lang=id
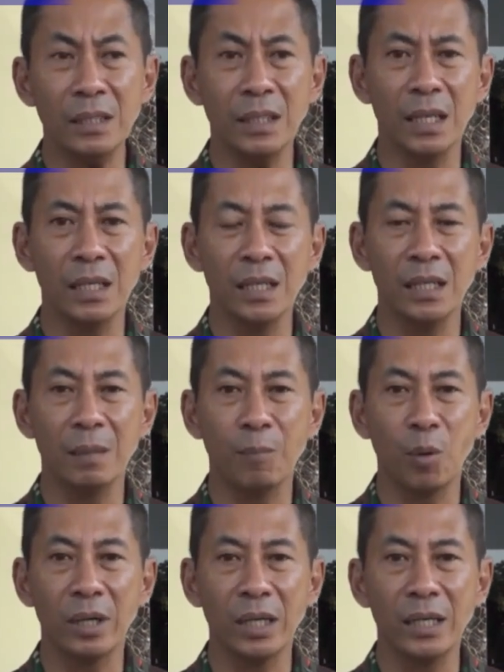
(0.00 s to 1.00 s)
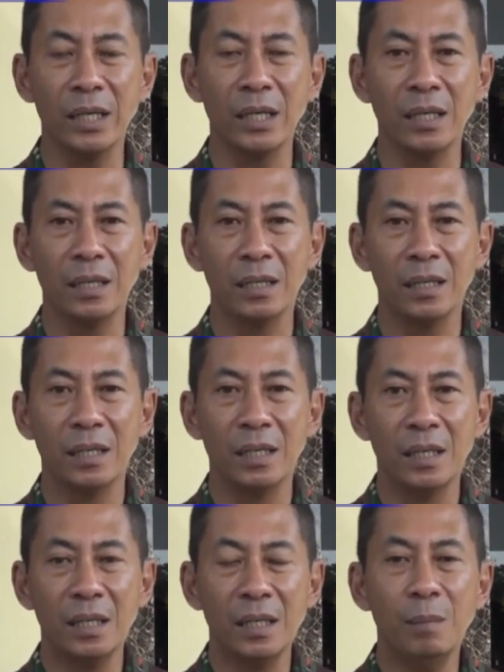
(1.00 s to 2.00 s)
TNI Polri ini
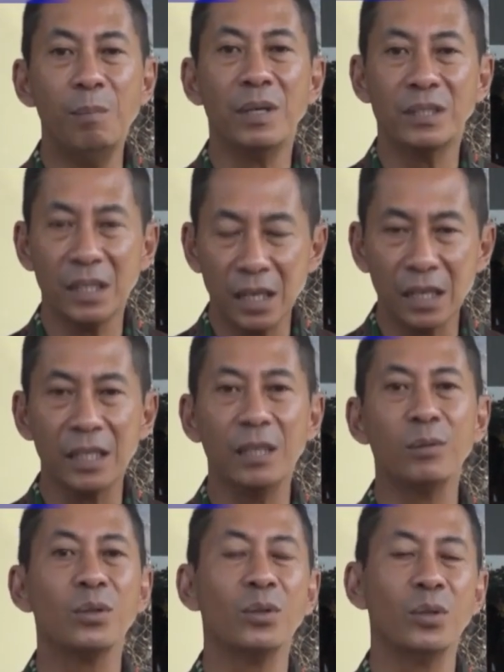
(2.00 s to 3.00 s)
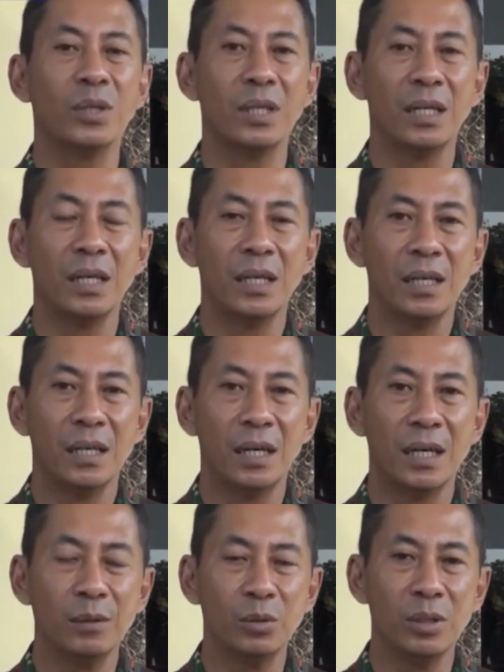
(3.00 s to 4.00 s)
bersinergi untuk
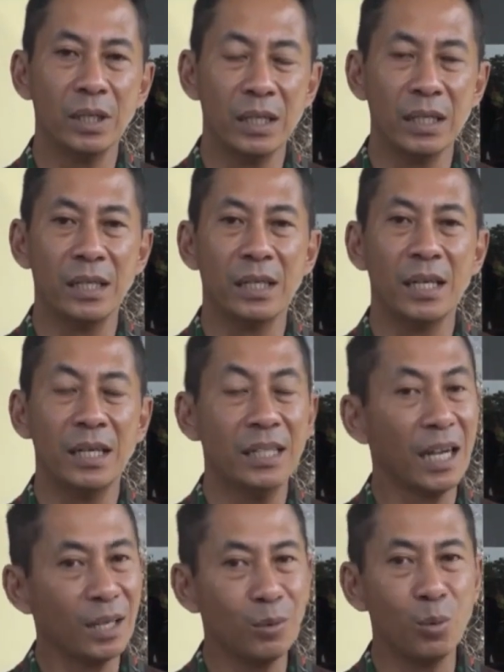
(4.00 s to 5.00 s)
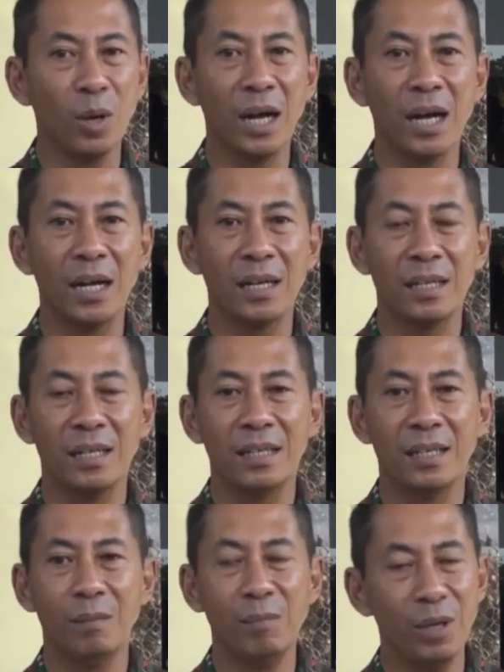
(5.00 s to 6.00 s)
uh, untuk negeri. Yang kedua,
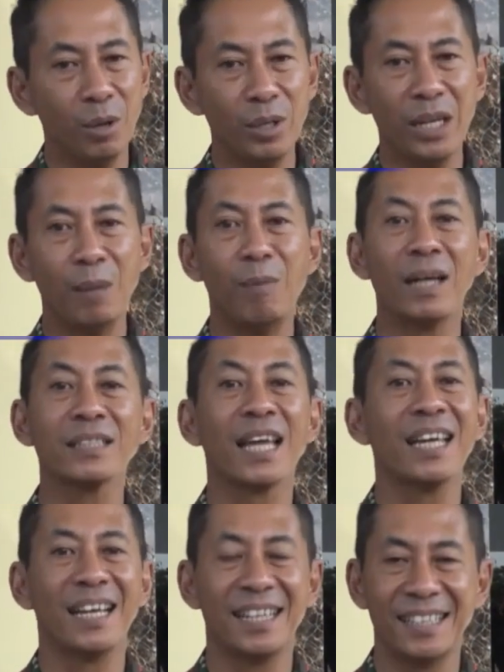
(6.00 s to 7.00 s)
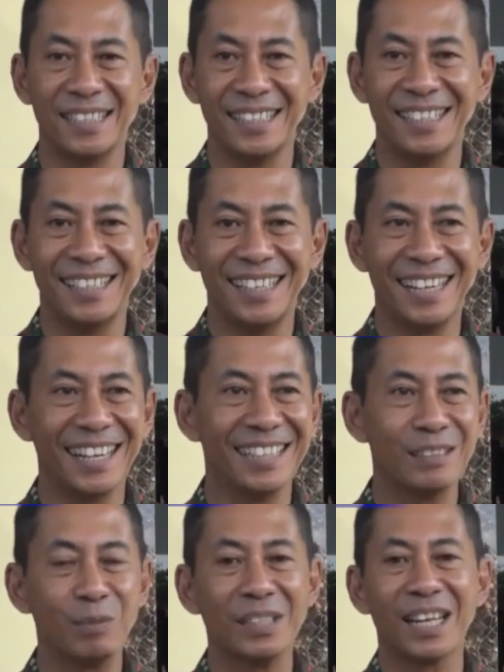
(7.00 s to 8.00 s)
beliau ini abang saya. Ya kan
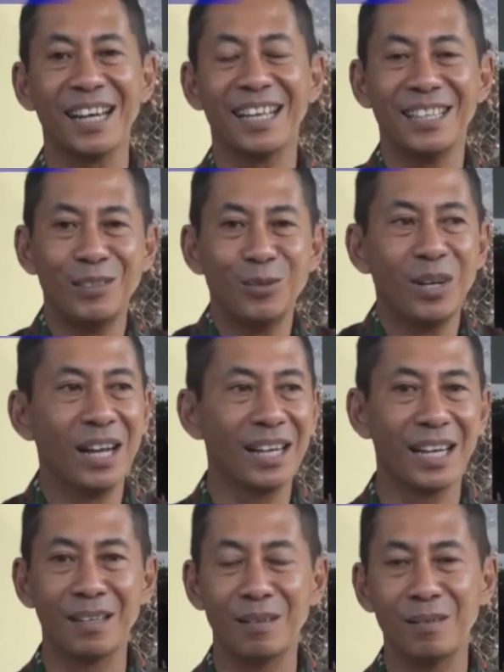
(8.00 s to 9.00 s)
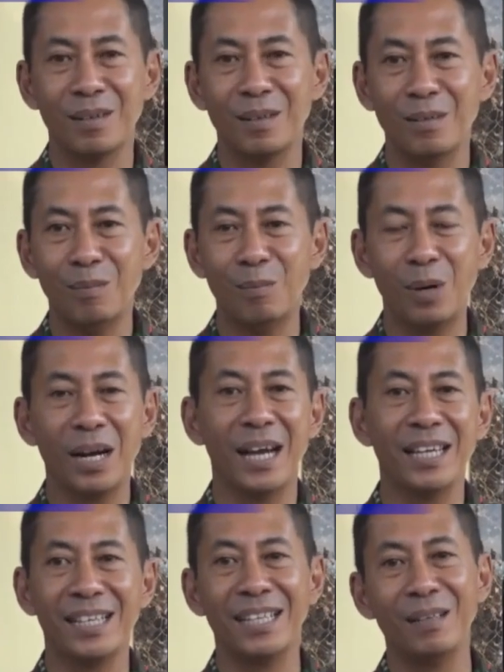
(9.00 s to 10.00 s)
sebentar lagi juga akan
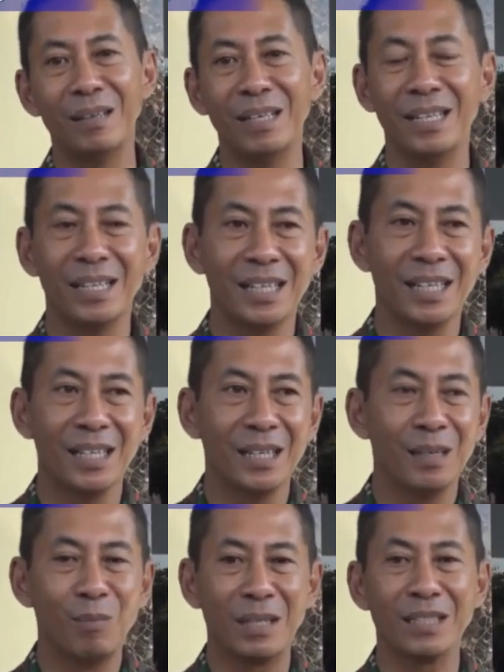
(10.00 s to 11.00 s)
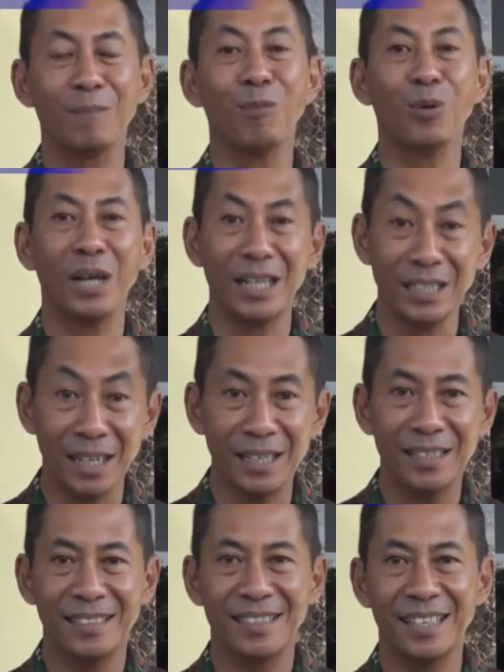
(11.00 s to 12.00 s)
mengakhiri masa purnanya
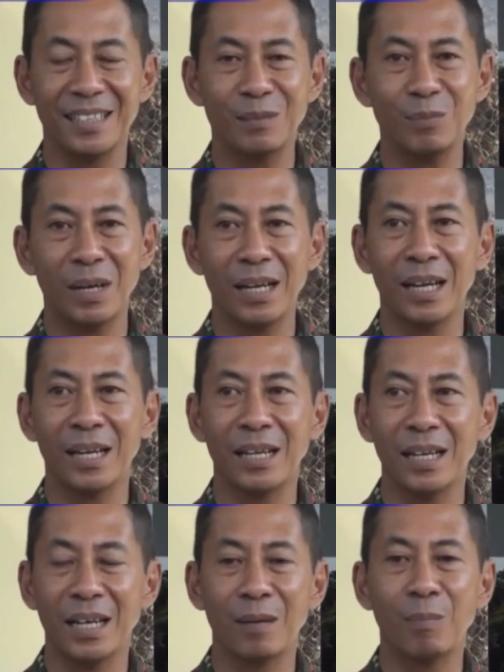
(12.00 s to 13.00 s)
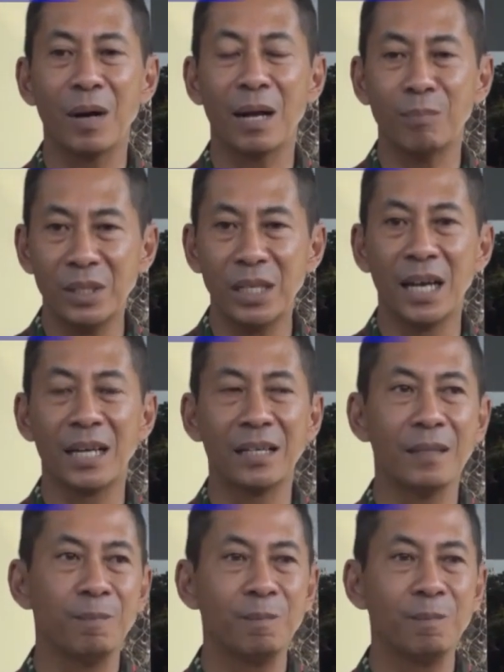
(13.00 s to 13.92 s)
ya sebagai uh, pengabdian